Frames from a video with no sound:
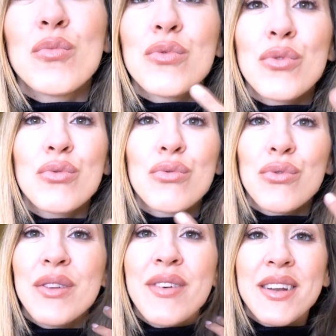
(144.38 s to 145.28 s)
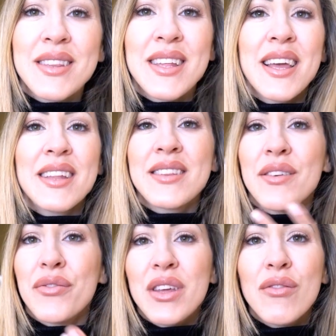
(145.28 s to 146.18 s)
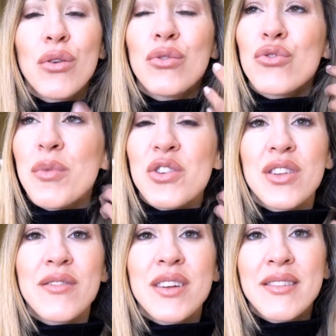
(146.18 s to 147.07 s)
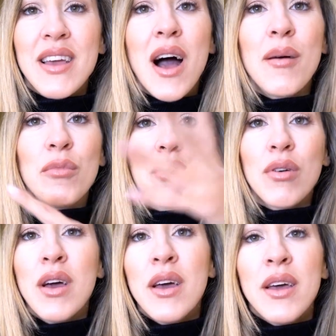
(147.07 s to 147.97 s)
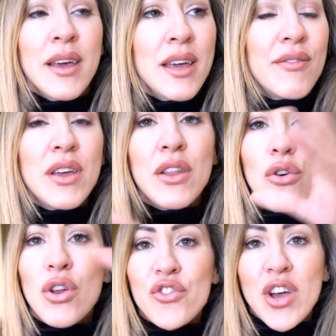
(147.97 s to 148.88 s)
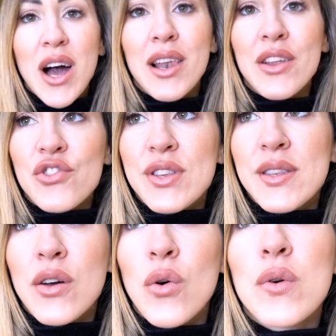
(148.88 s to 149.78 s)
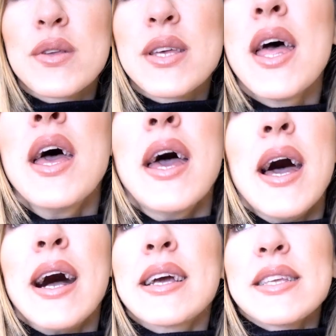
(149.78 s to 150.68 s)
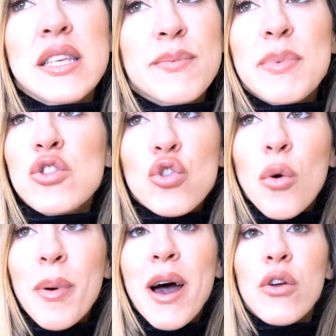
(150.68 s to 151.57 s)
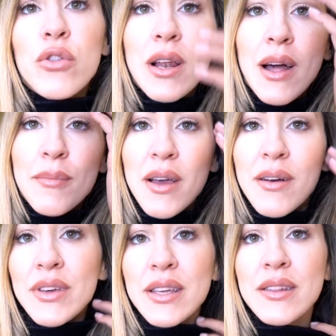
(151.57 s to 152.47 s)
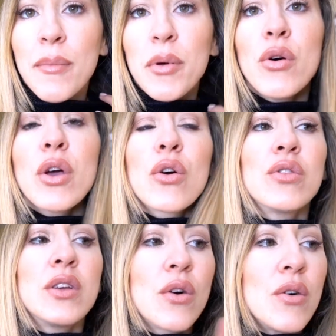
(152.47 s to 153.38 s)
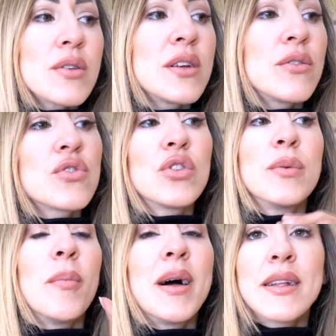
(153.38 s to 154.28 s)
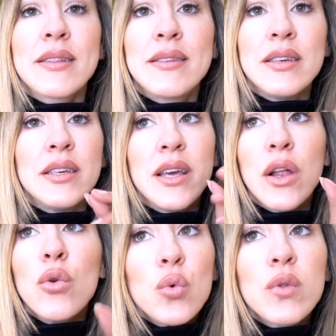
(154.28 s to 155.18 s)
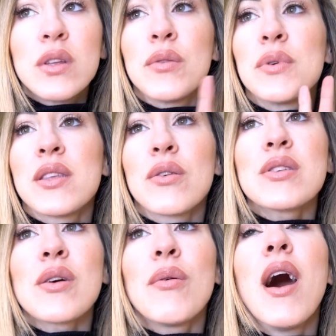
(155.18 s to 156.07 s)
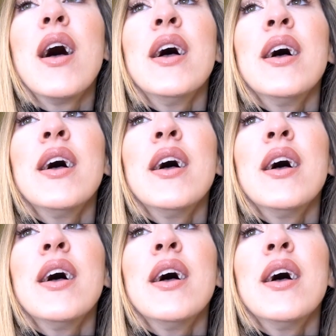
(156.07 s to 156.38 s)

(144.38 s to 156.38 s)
è un mondo tutto divertente, frivolo, insomma ci divertiamo, i video, le challenge, queste cose, anche se spesso io parlo della mia vita, però ecco di cose, non so, tipo malattie, lutti, queste cose qua